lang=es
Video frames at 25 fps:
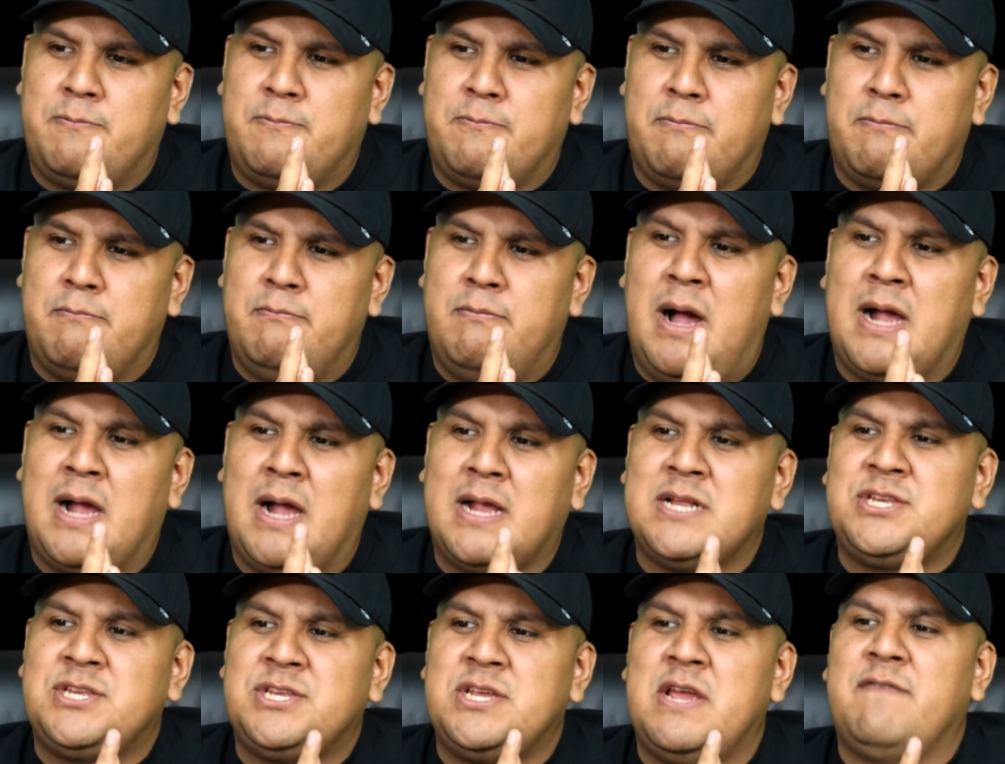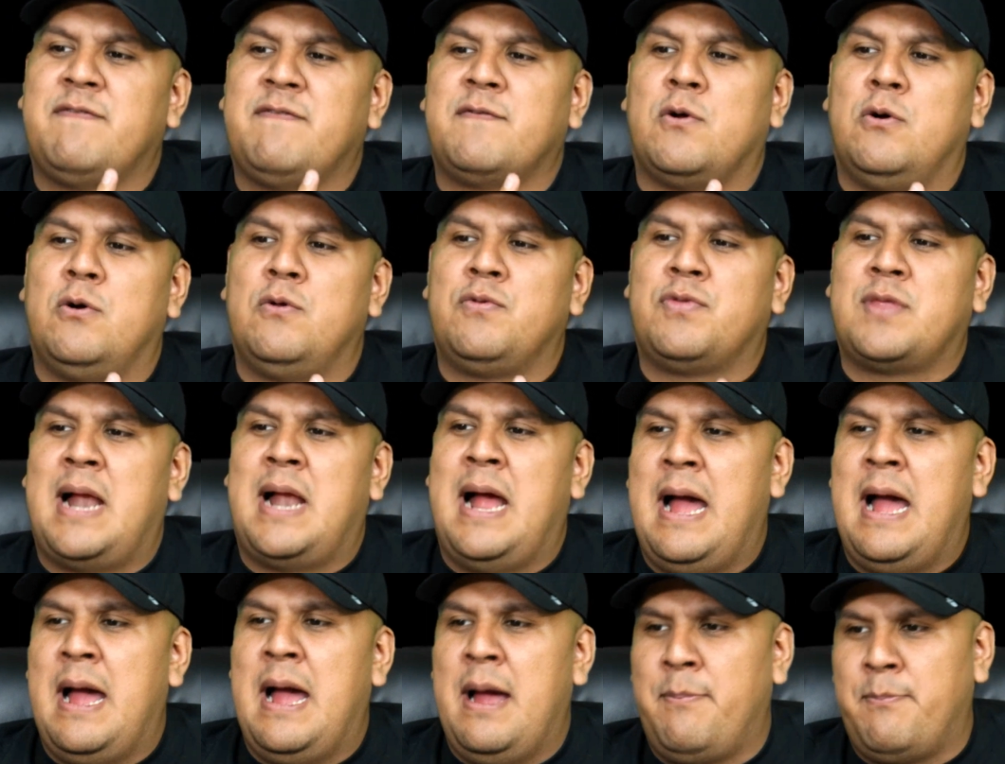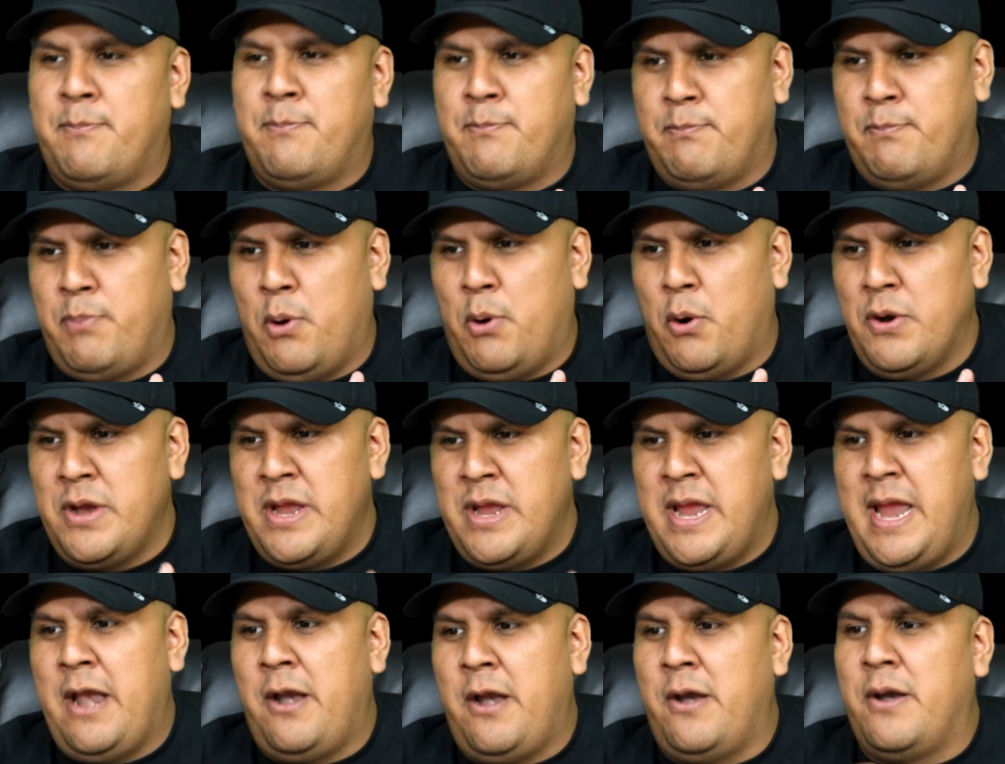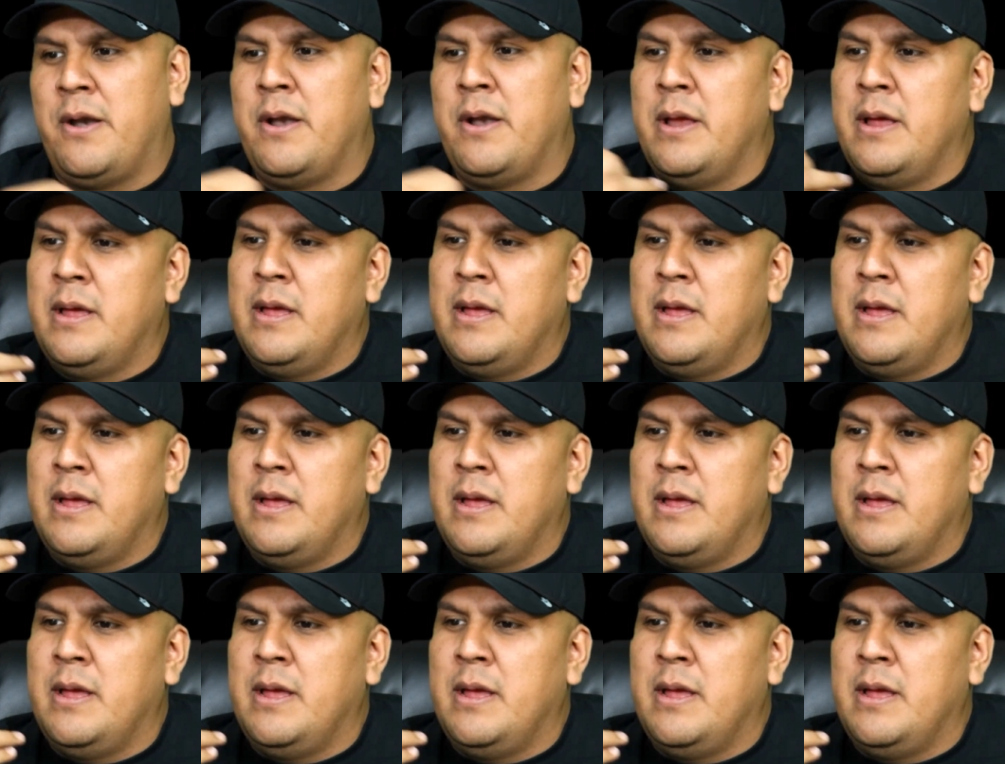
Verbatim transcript: Makachev contra Poirier.